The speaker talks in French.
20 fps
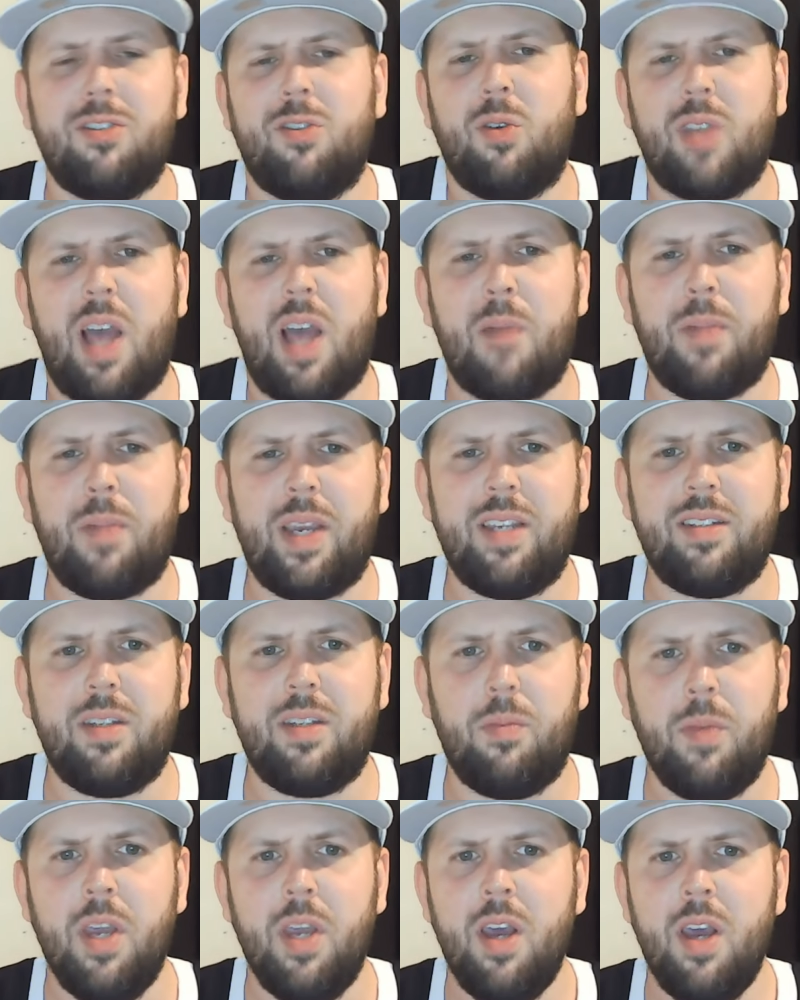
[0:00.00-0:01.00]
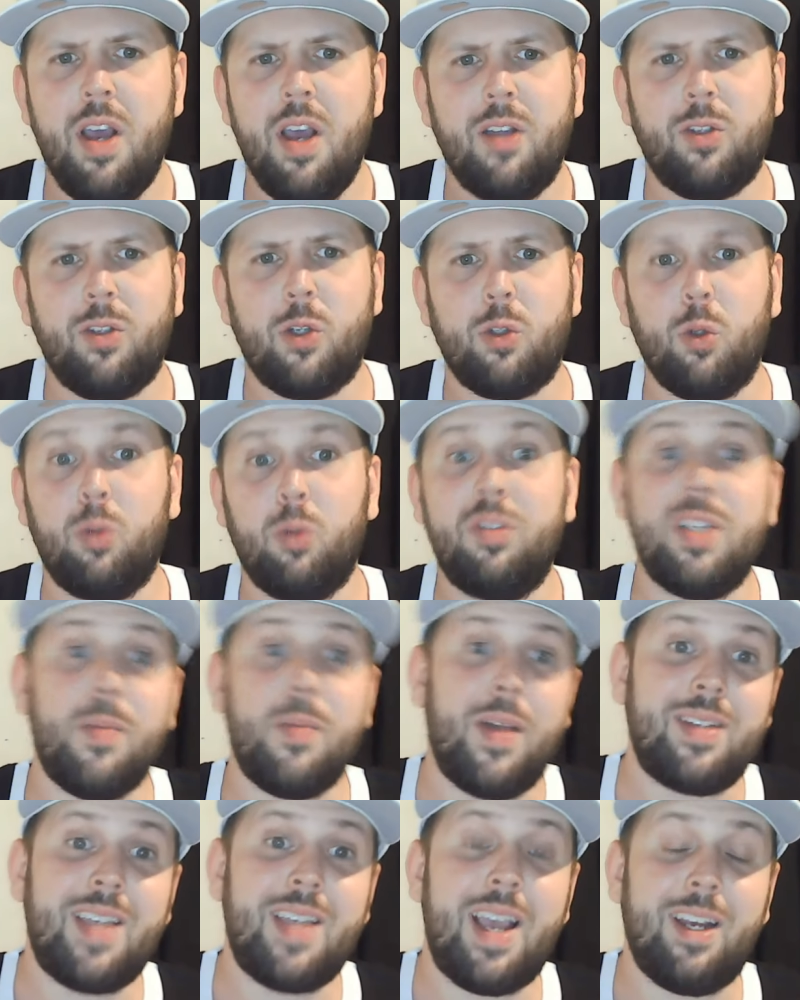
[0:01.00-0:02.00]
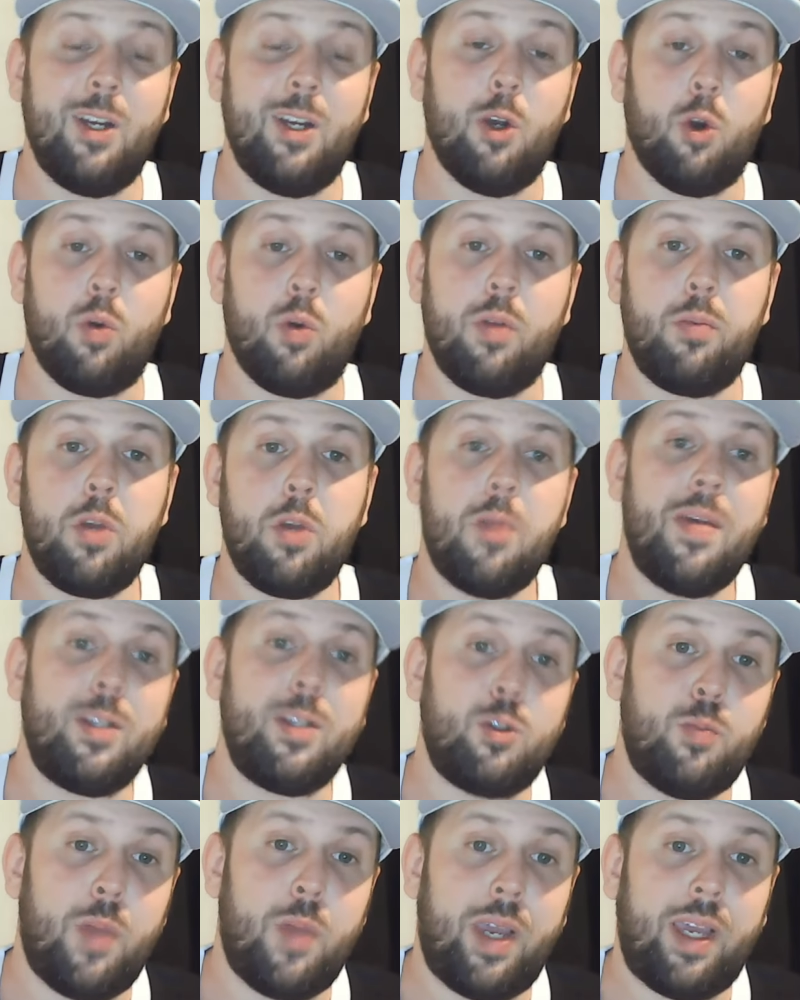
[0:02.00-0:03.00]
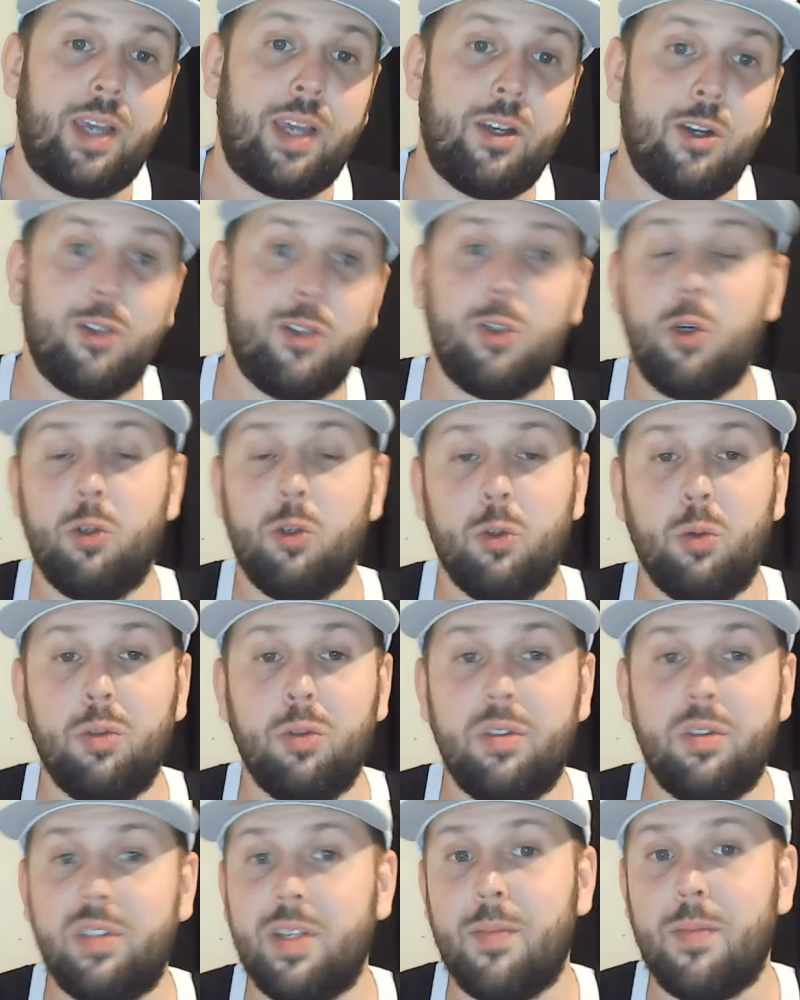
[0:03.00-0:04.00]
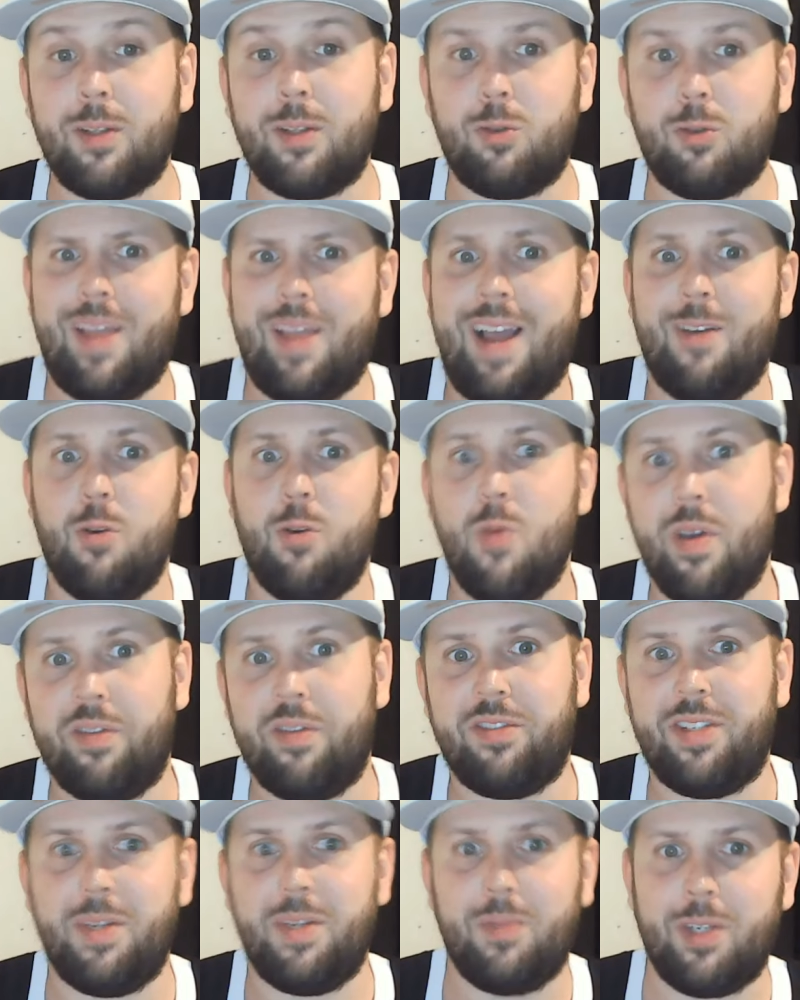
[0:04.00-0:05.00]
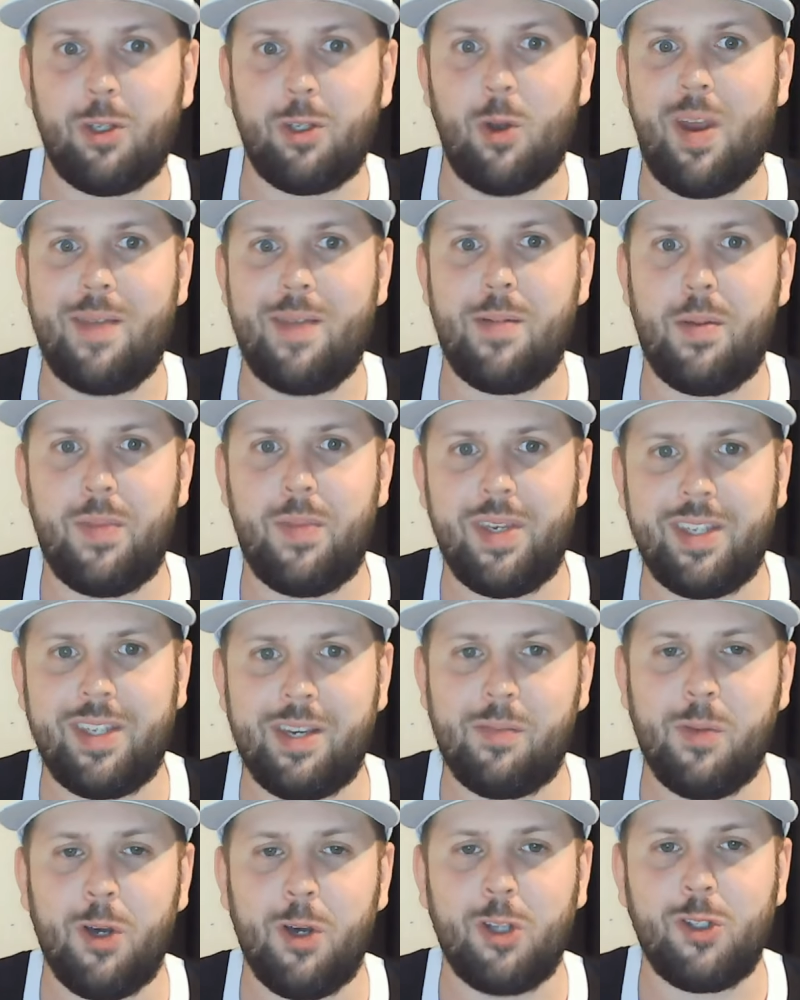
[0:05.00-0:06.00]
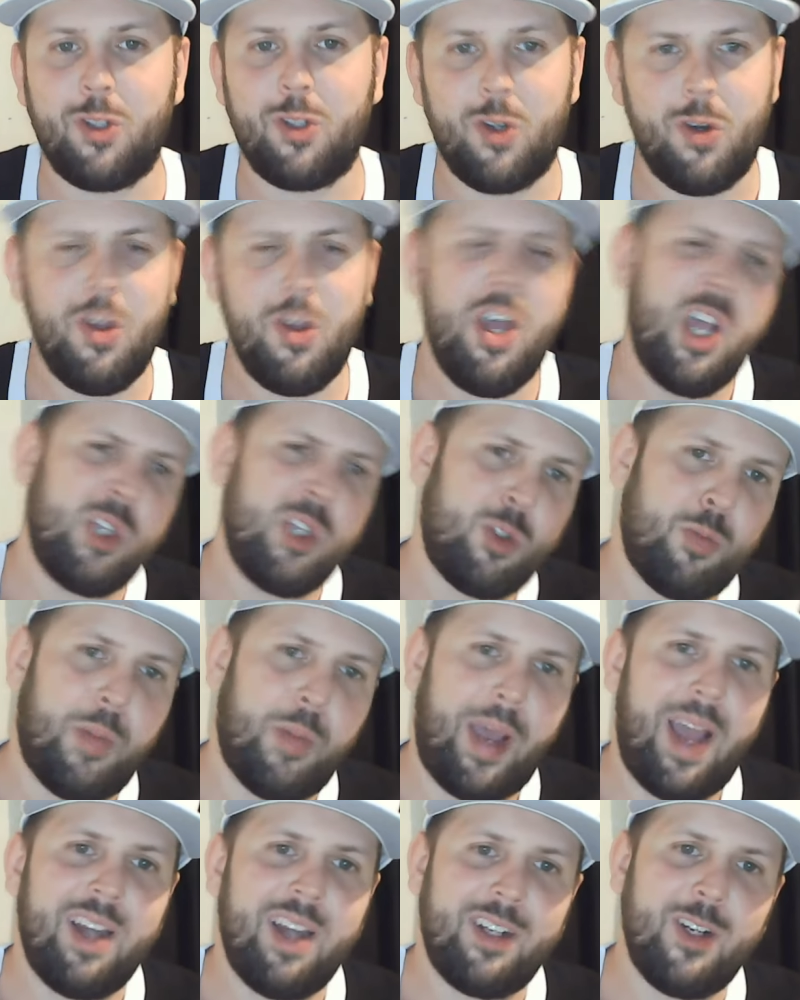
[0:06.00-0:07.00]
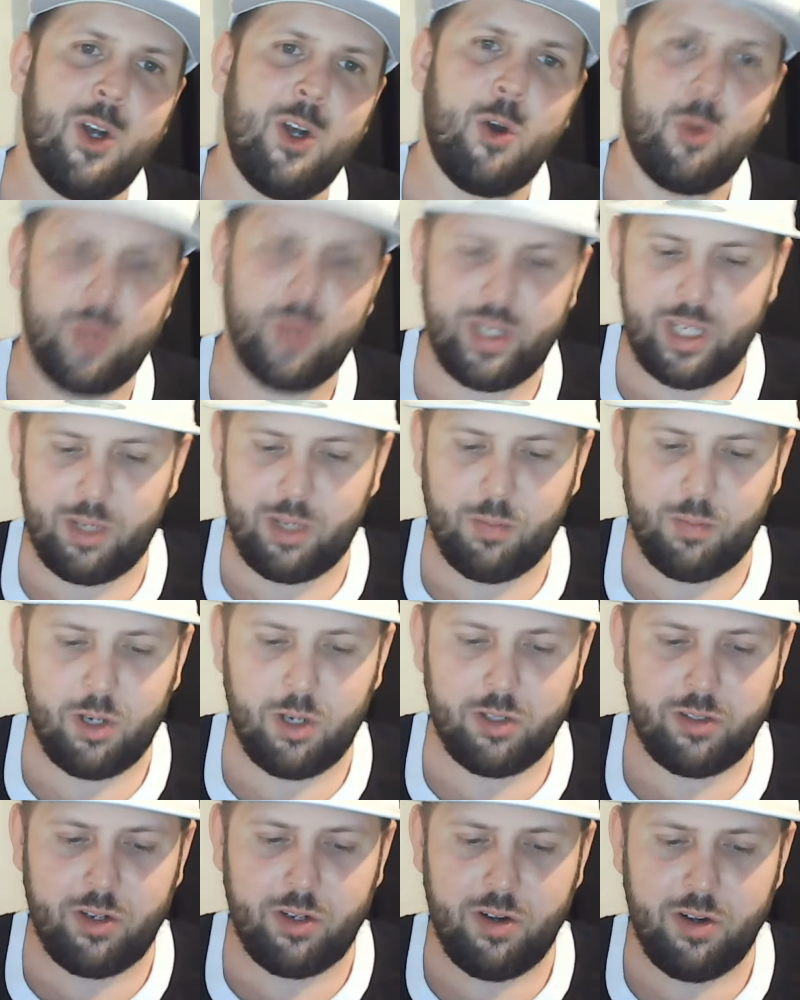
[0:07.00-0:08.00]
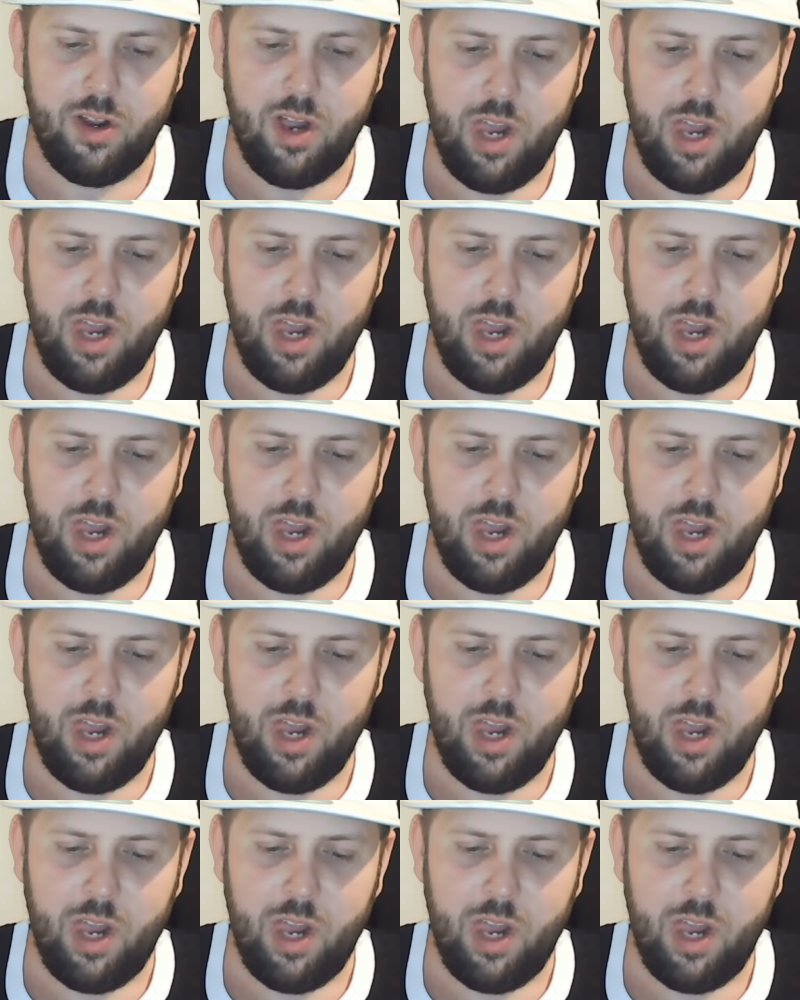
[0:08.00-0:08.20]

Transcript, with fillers: Donc, en principe, T'as un doute qui s'est battu à Glory puis qui a battu Pereira. T'as un doute qui s'est battu dans l'UFC puis qui est un MMA kickboxer. Tu prends le Glory kickboxer.